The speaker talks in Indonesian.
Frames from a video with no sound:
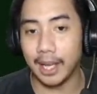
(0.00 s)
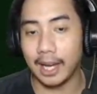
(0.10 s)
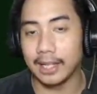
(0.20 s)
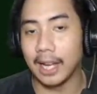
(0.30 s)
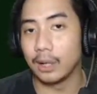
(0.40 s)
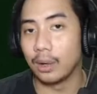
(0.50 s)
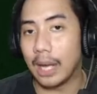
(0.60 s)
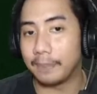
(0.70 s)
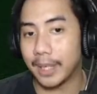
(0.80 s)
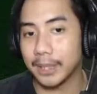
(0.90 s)
Kadang kalau
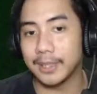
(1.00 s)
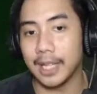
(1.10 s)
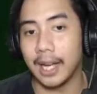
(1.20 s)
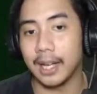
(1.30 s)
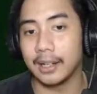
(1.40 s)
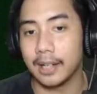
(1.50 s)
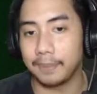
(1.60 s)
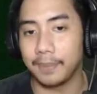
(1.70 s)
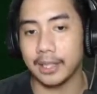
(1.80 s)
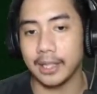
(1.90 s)
nggak pas bisa nggak ke Grab
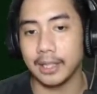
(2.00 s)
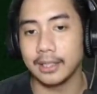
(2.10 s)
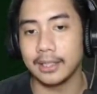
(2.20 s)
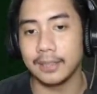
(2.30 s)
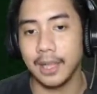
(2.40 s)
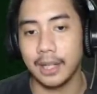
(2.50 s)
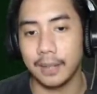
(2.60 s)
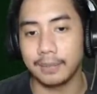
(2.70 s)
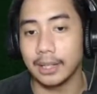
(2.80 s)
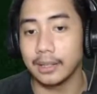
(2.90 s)
guys, karena ini sistemnya
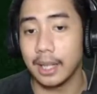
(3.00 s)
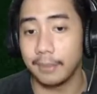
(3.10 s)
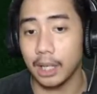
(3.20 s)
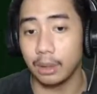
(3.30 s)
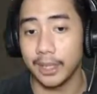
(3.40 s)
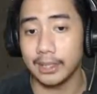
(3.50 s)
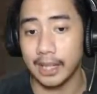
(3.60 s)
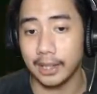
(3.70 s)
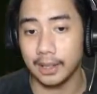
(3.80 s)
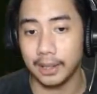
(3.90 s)
Grab dan damage-nya lumayan
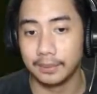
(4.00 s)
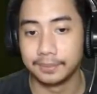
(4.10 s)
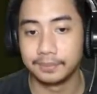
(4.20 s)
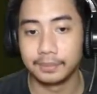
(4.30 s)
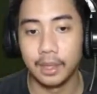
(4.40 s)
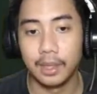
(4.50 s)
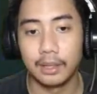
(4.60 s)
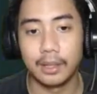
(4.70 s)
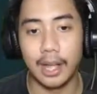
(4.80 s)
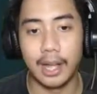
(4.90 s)
sakit ya.
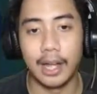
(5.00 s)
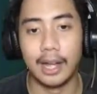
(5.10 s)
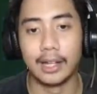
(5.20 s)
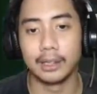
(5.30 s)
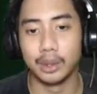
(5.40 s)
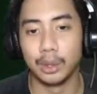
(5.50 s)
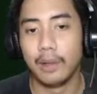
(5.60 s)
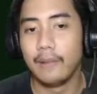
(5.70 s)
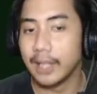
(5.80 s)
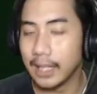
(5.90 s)
Nah, tuh.
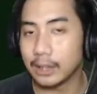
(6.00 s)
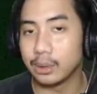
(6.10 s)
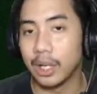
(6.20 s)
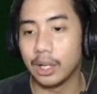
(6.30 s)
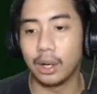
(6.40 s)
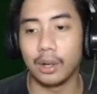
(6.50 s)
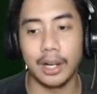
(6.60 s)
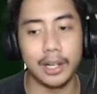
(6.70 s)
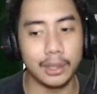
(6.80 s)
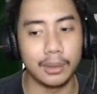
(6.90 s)
Dia langsung ngelok orang
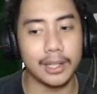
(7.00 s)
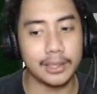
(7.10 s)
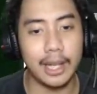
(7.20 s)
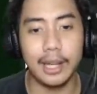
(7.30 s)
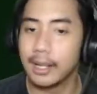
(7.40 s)
gitu guys ya.